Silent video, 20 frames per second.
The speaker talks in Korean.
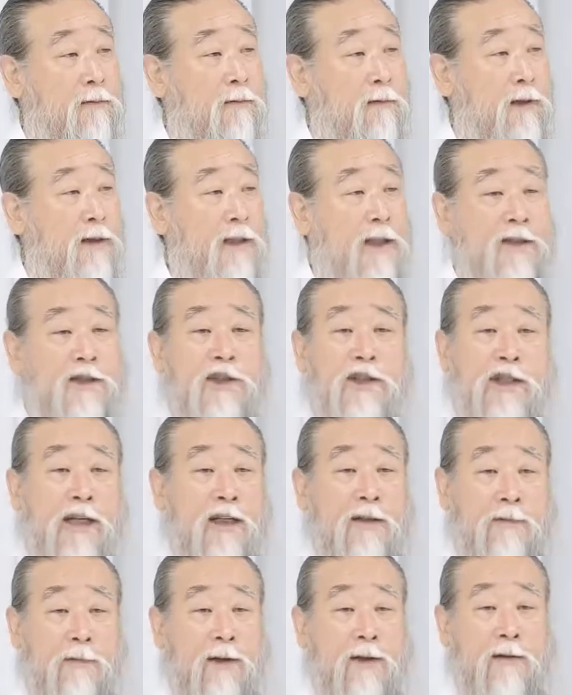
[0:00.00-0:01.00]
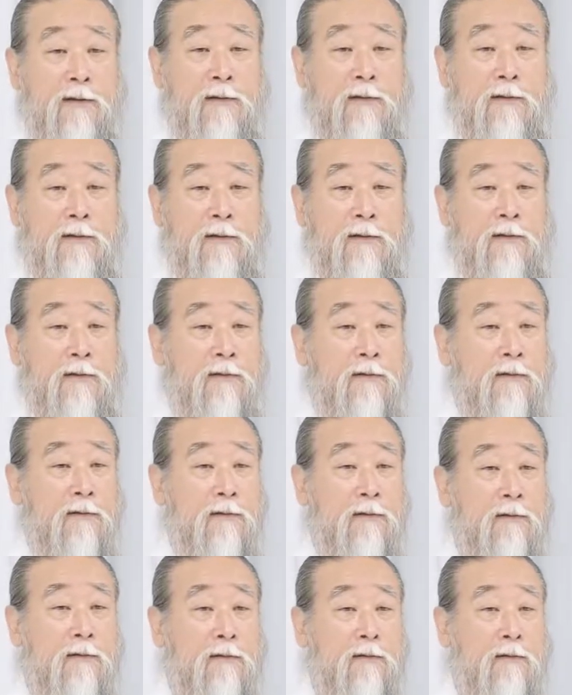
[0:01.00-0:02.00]
이제 시작입니다.
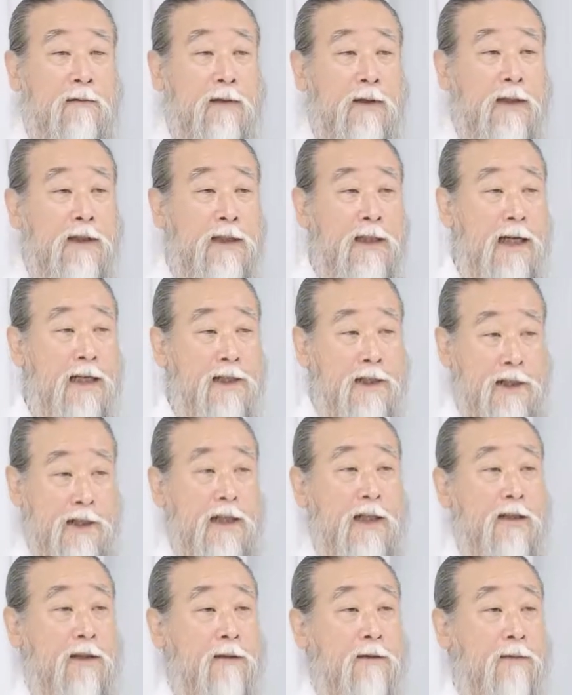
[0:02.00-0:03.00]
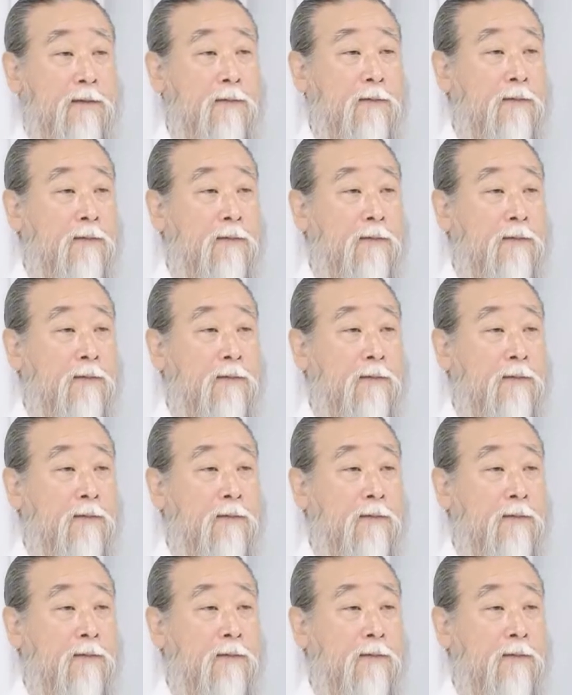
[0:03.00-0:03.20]
이제 시작입니다.